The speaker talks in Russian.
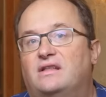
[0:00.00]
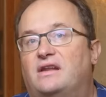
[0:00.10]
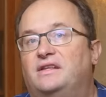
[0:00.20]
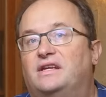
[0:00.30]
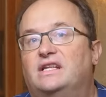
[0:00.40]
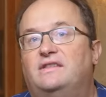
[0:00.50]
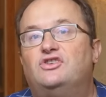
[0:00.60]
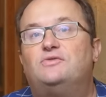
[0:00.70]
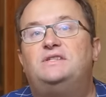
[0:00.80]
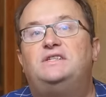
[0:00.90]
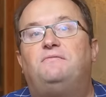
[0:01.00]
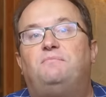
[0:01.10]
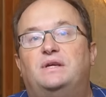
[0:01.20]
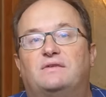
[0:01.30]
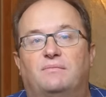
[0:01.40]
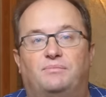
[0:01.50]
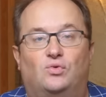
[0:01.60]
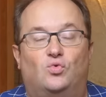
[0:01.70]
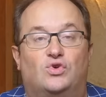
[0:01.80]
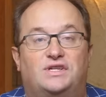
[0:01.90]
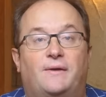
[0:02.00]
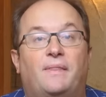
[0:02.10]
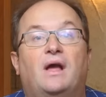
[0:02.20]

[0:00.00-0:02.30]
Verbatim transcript: на рынке недвижимости в первом полугодии.